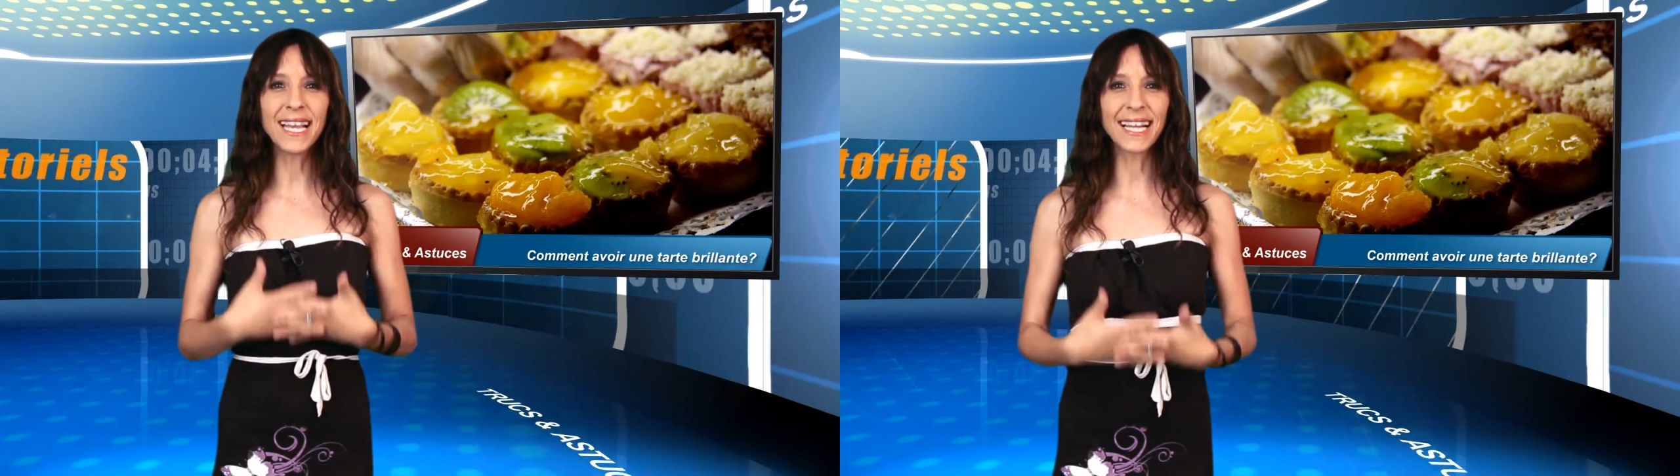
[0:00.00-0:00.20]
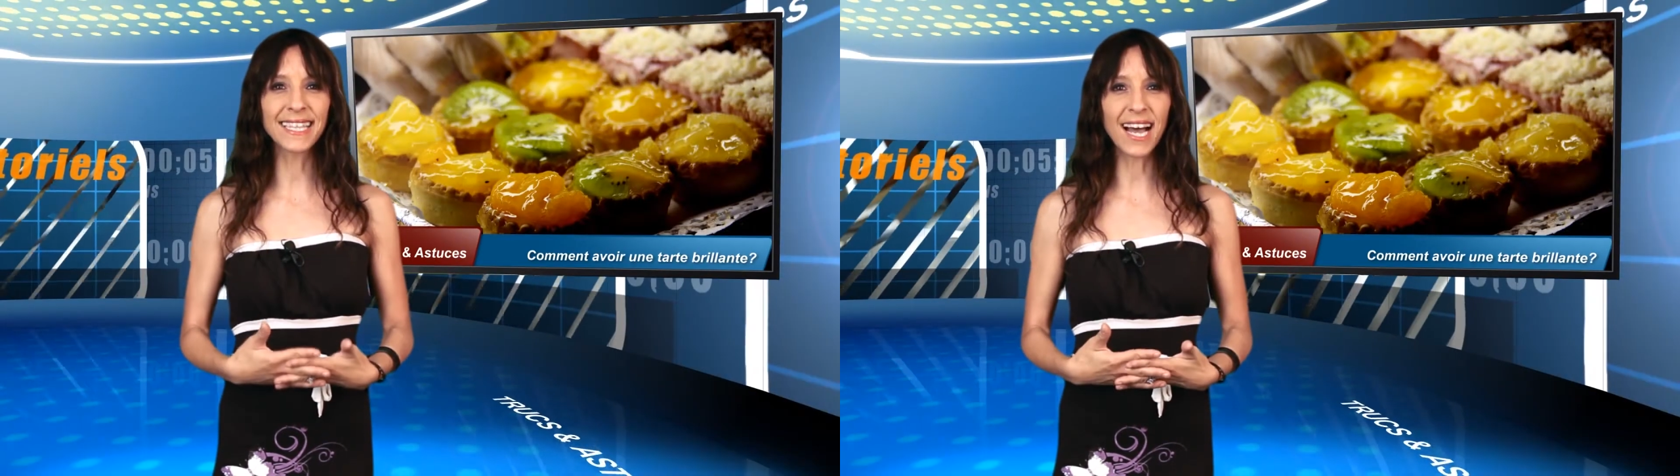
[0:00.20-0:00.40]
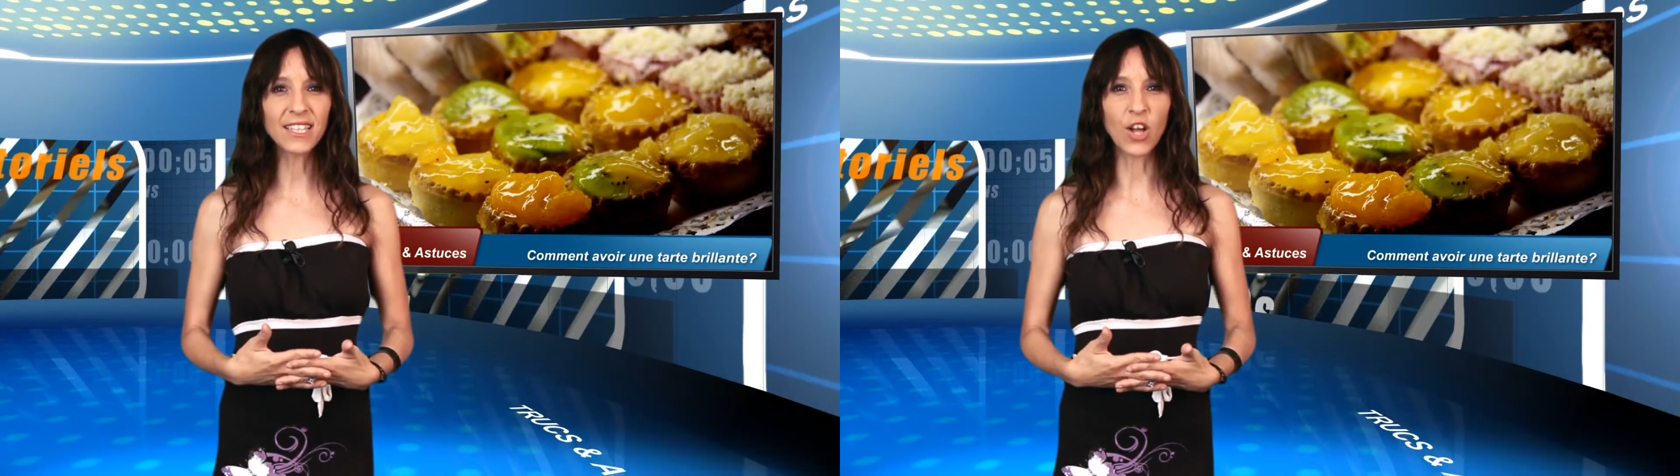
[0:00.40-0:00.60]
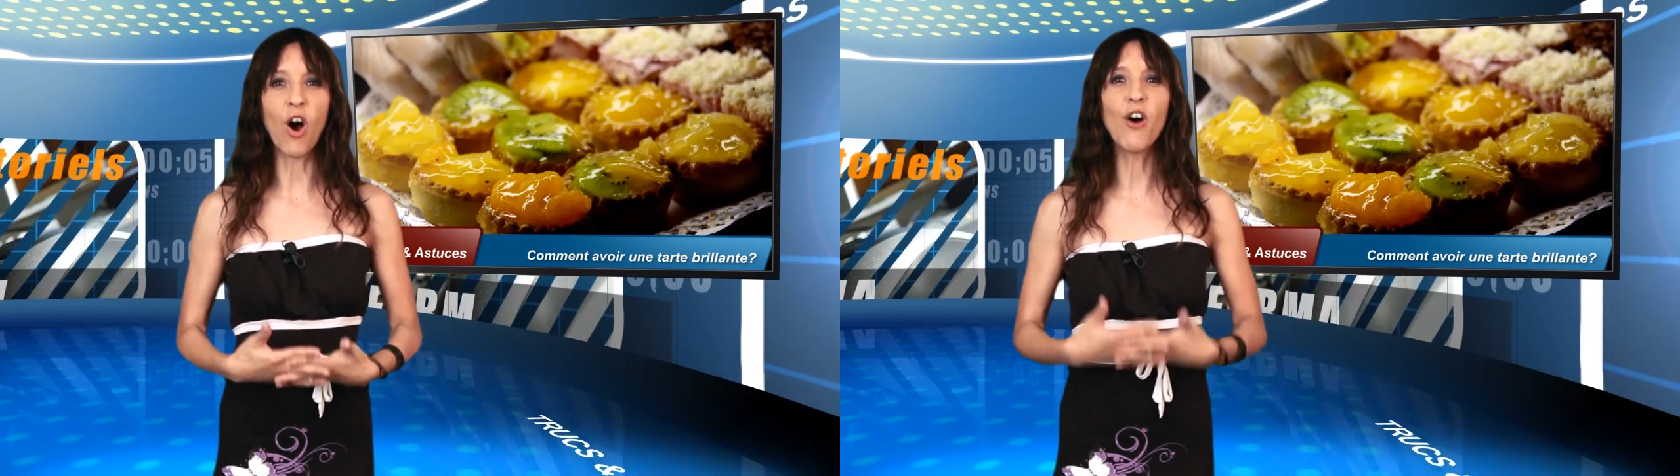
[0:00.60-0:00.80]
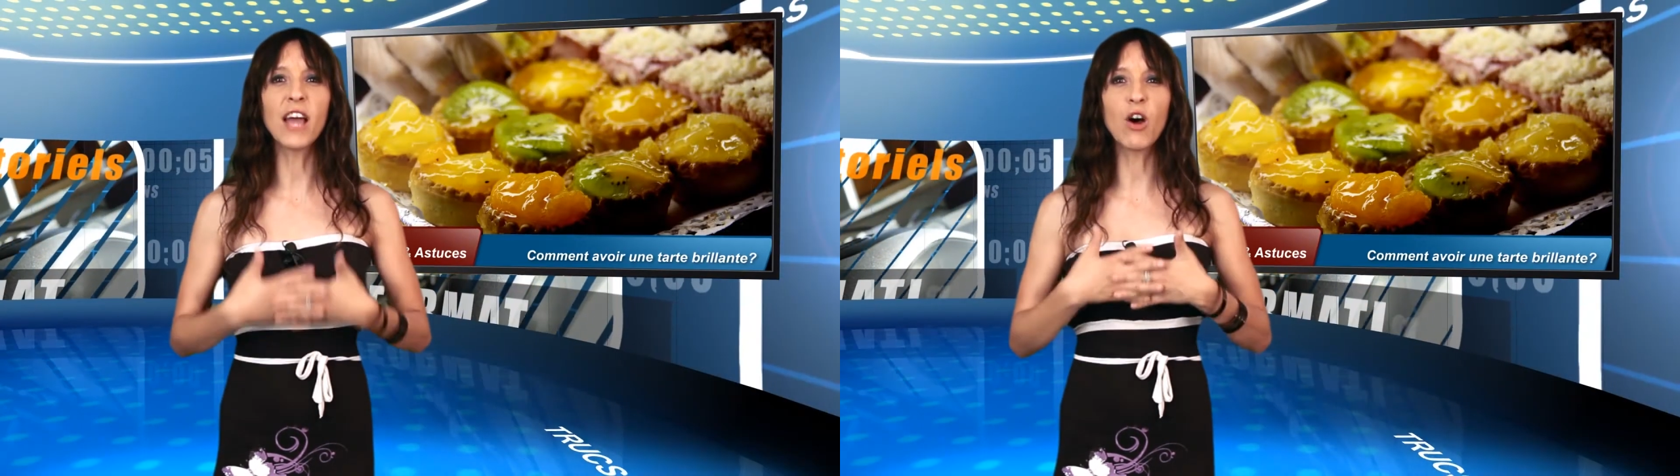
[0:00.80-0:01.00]
la tarte
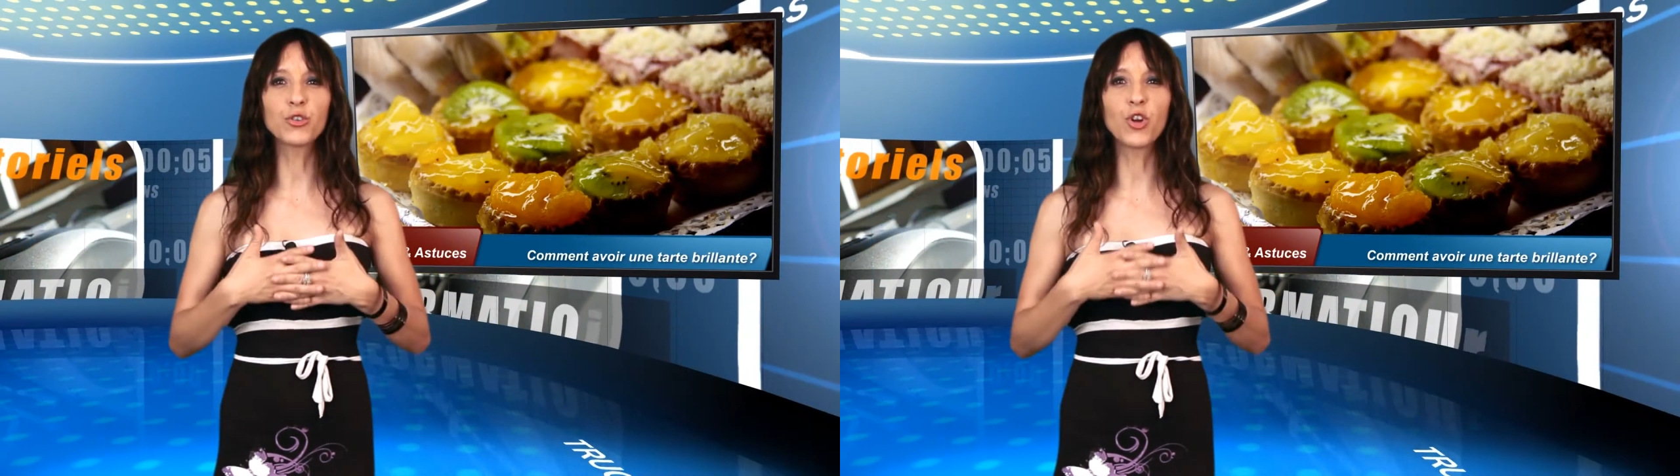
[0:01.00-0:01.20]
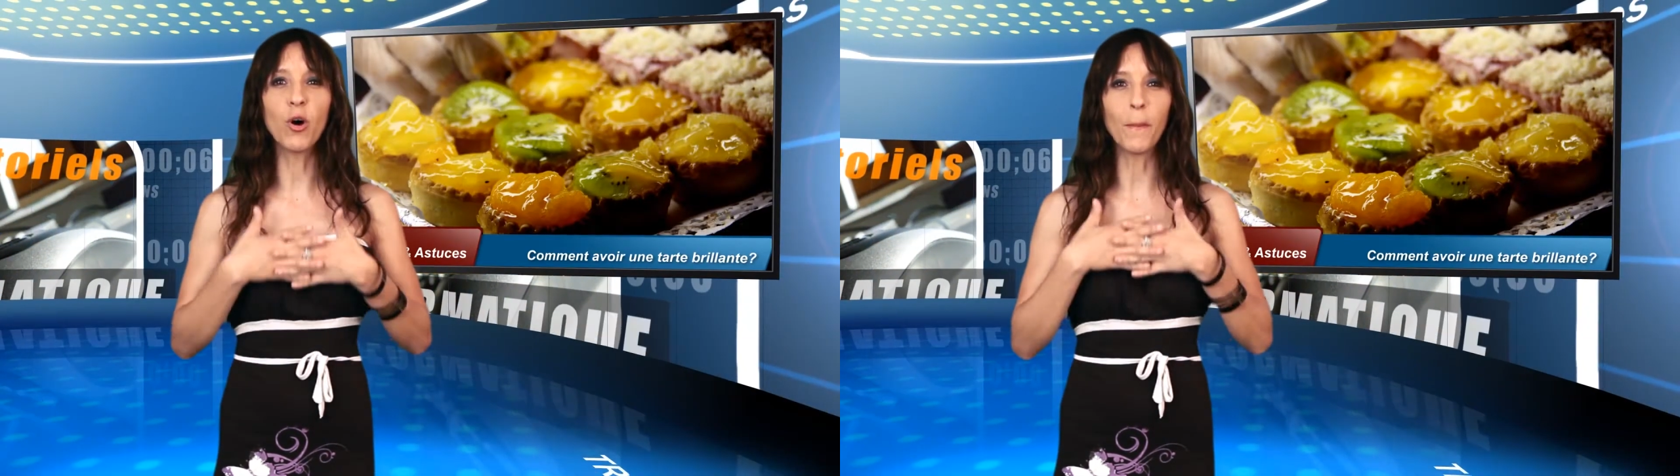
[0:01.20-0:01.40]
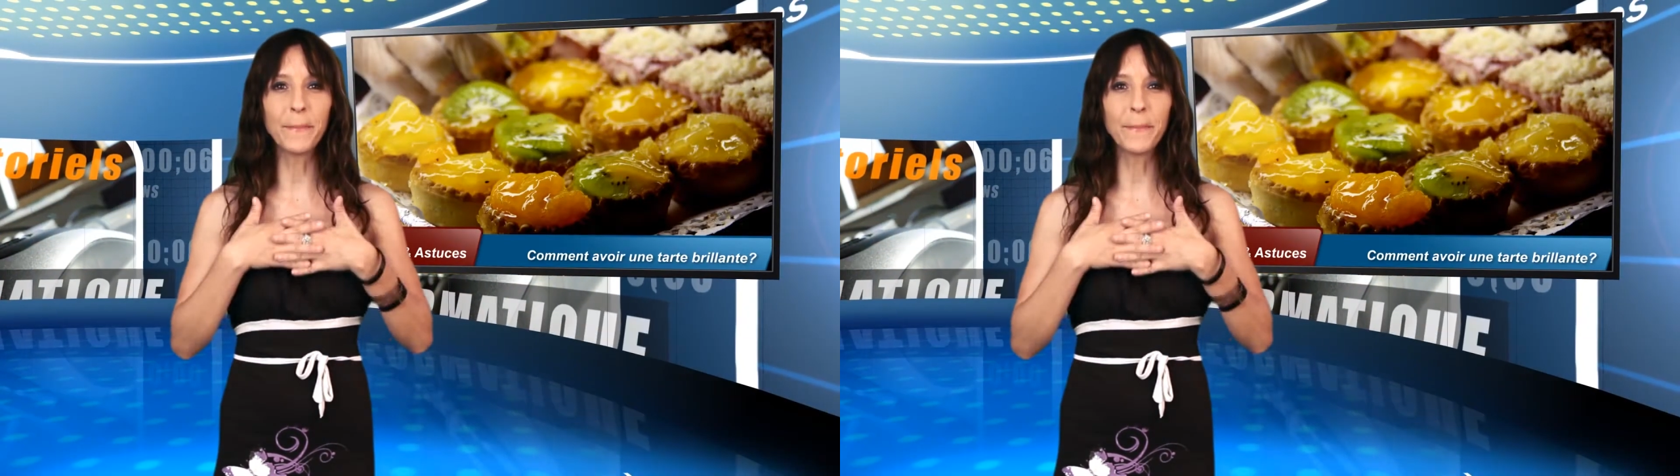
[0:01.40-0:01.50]
en la rendant